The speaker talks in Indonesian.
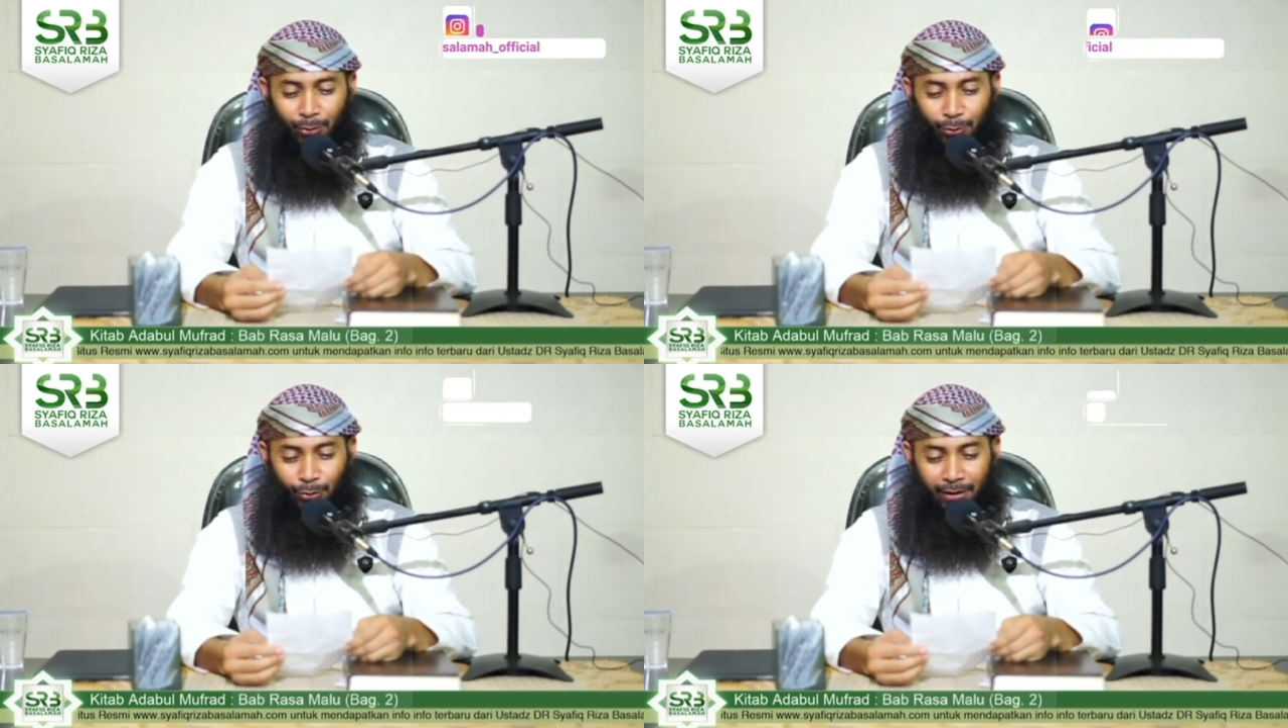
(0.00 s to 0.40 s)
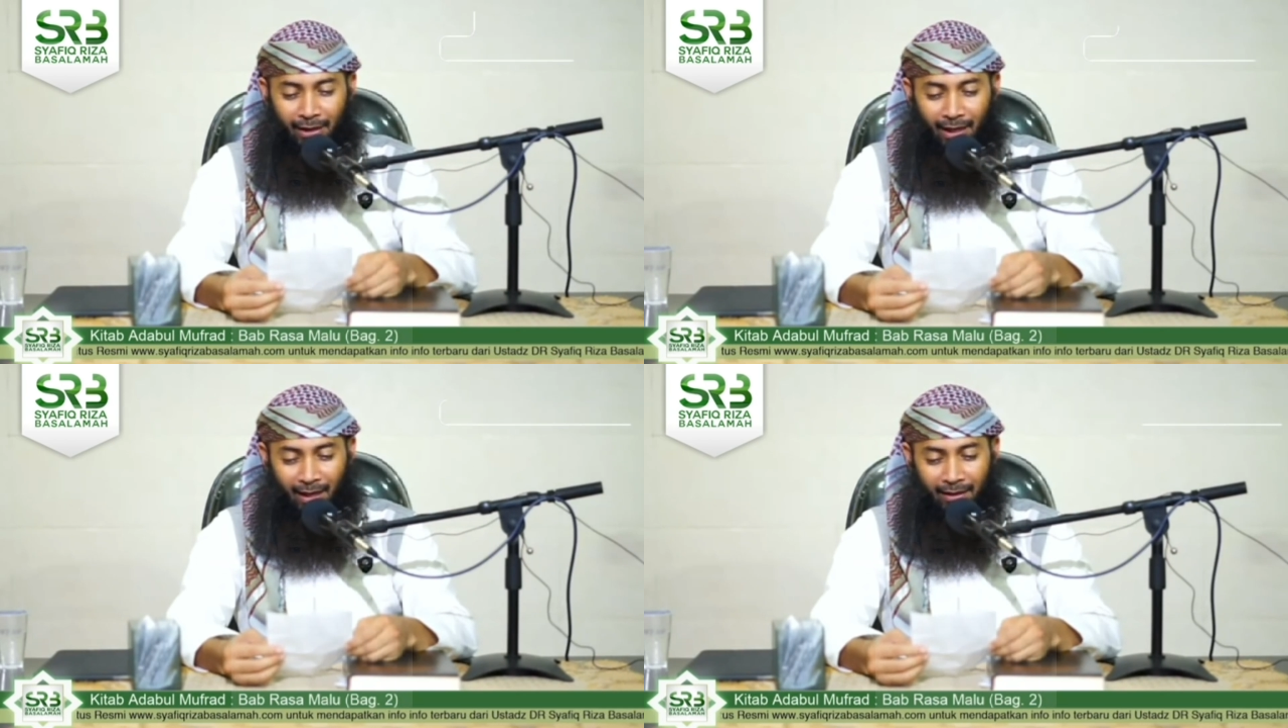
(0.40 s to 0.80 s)
untuk
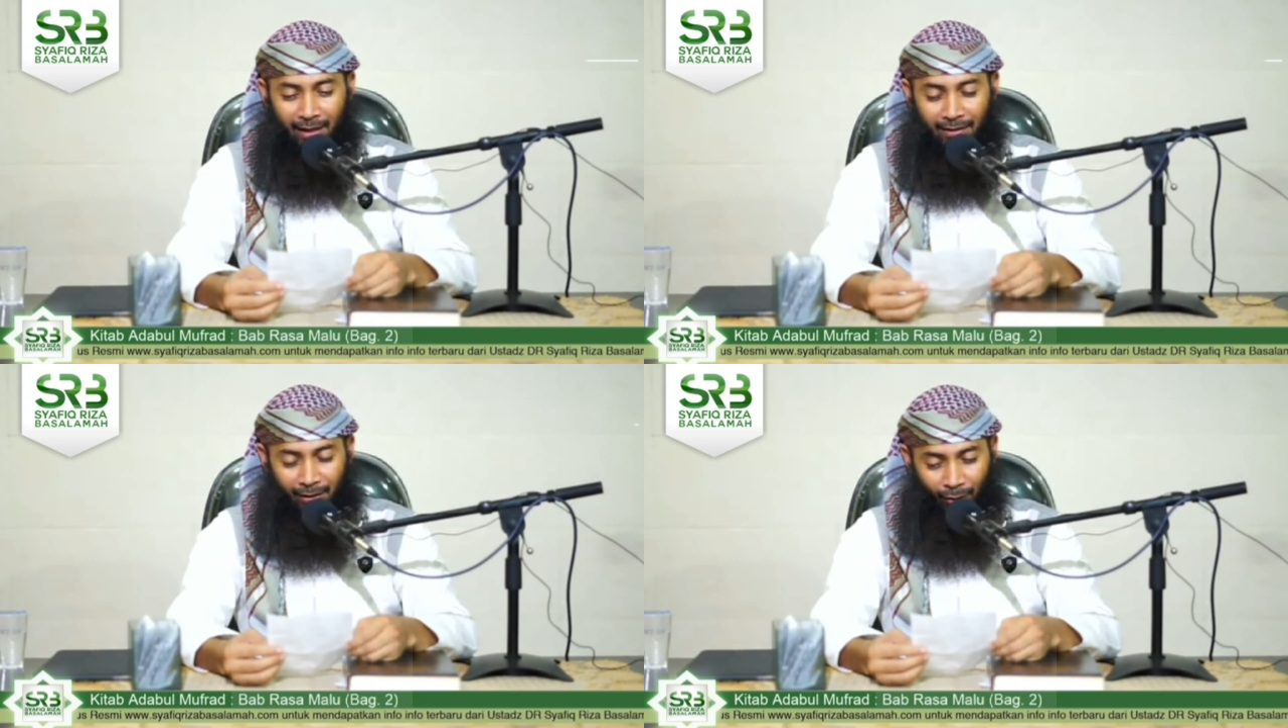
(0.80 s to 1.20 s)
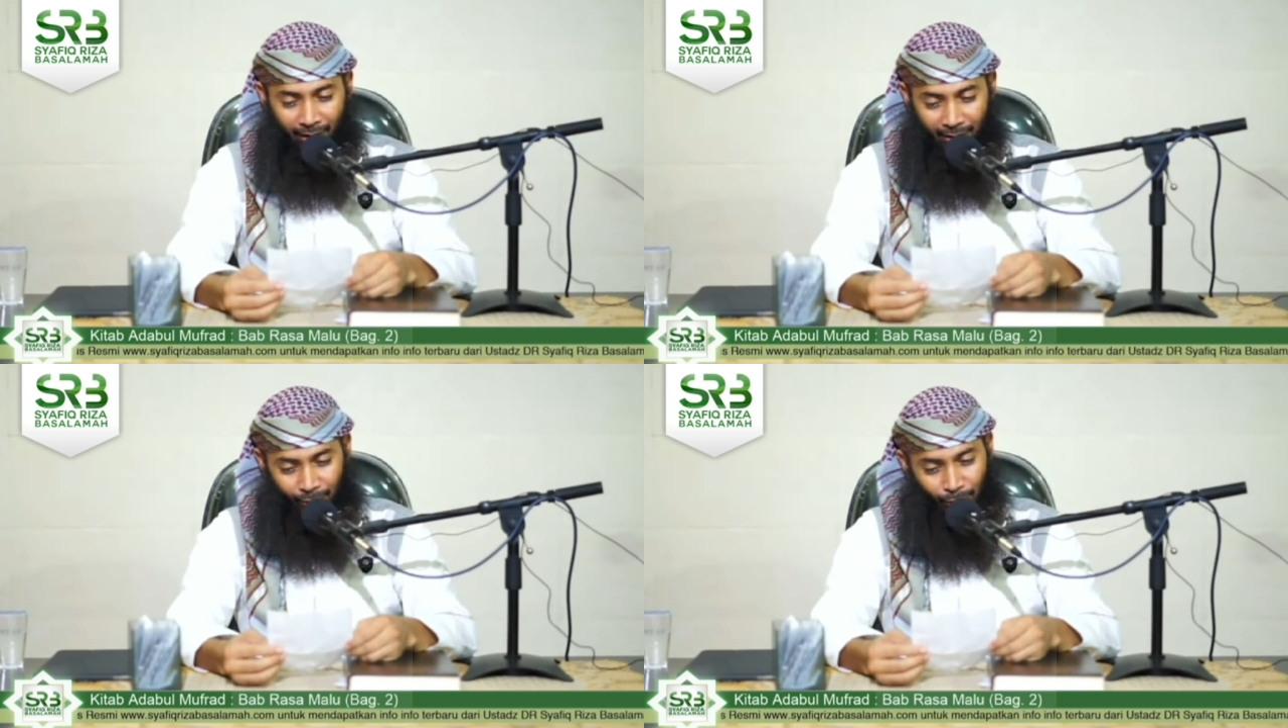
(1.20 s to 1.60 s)
diri Ana dan
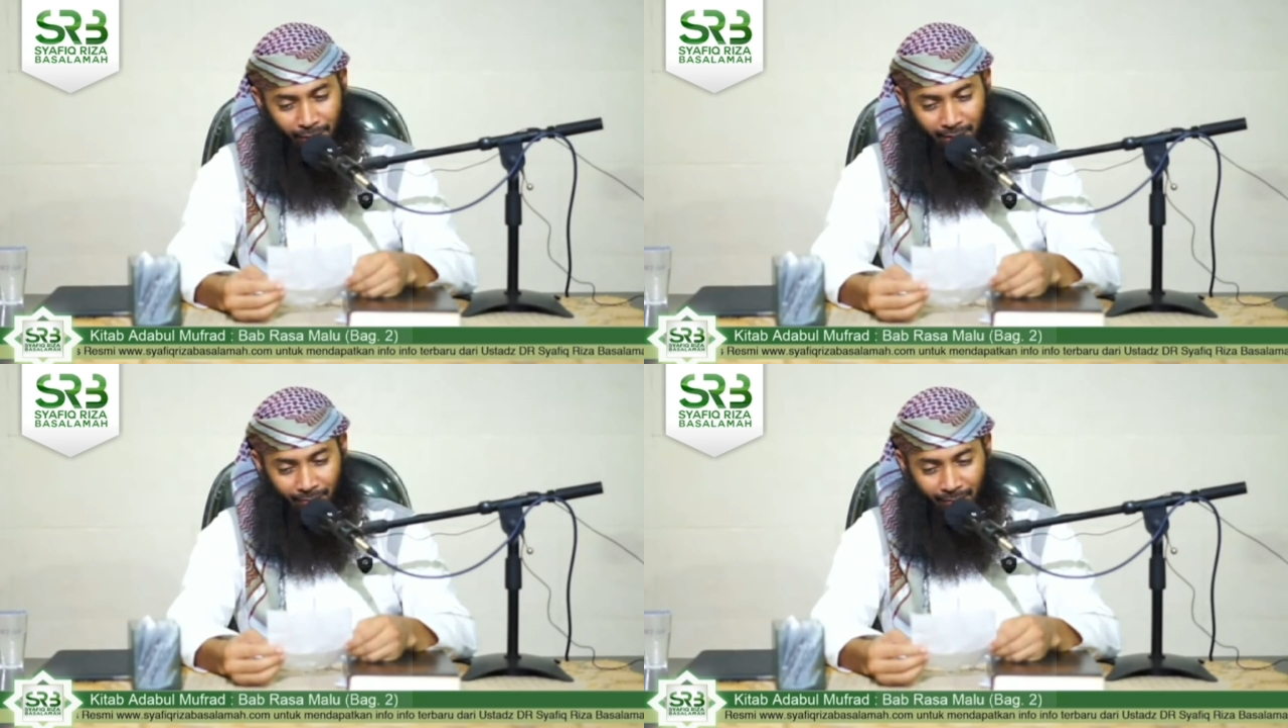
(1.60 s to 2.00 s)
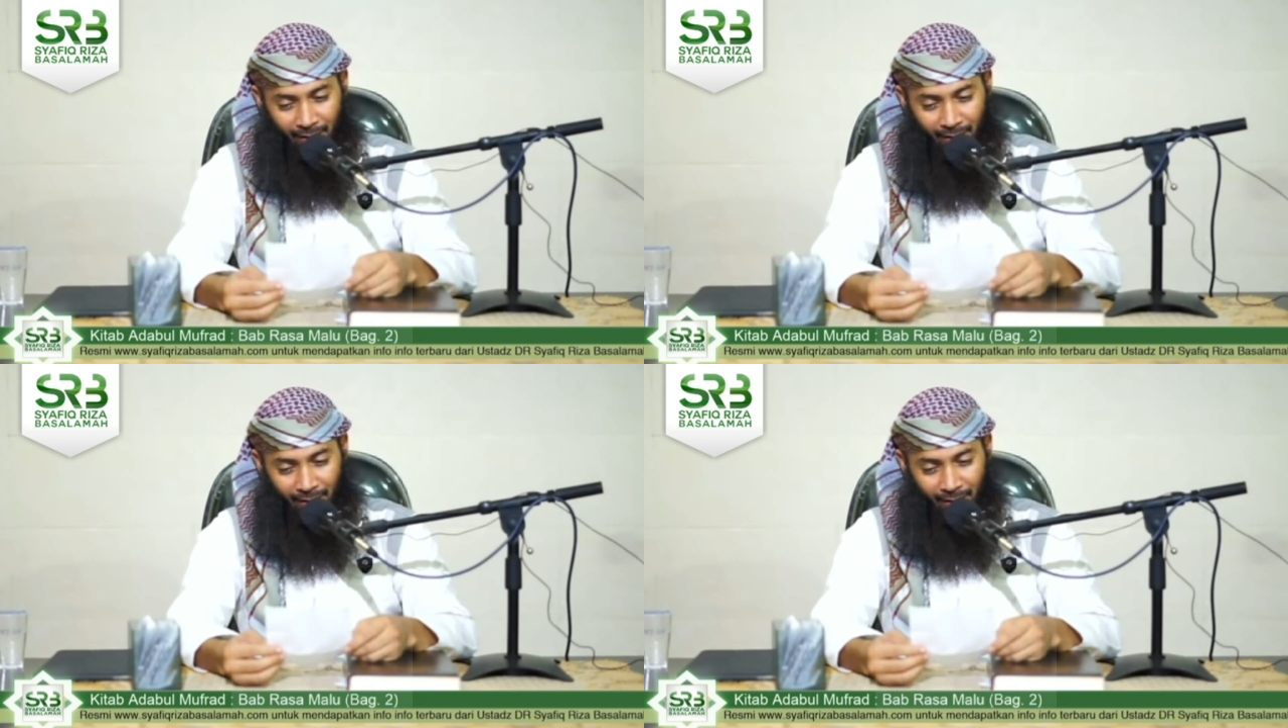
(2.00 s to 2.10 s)
orang tua